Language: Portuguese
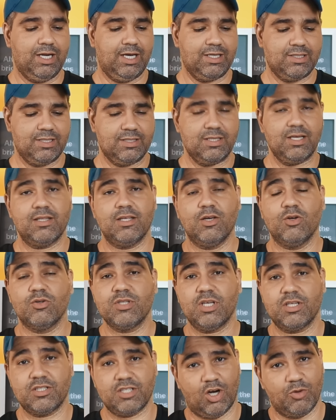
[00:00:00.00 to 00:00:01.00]
graças a
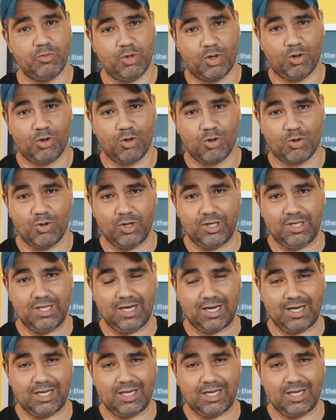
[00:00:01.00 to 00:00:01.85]
Deus a Xiaomi colocou aqui na